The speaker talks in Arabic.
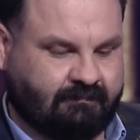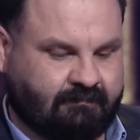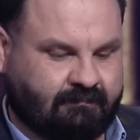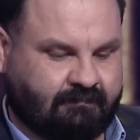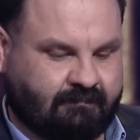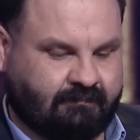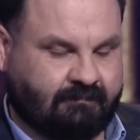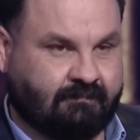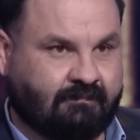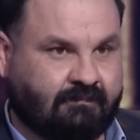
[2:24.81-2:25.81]
كان
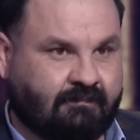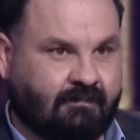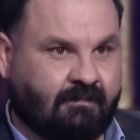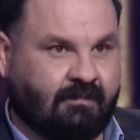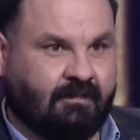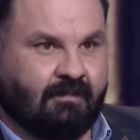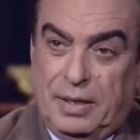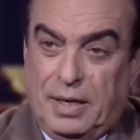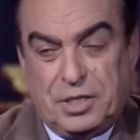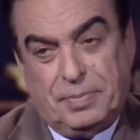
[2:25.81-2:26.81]
يقال امير
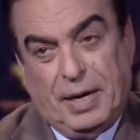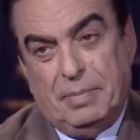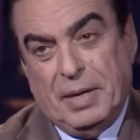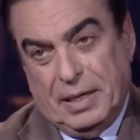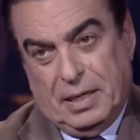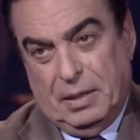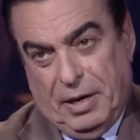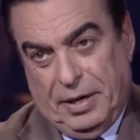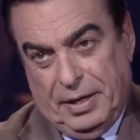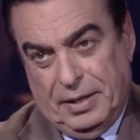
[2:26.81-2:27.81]
البحرين اصبح ملك
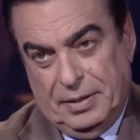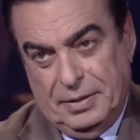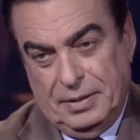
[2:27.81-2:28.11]
البحرين نعم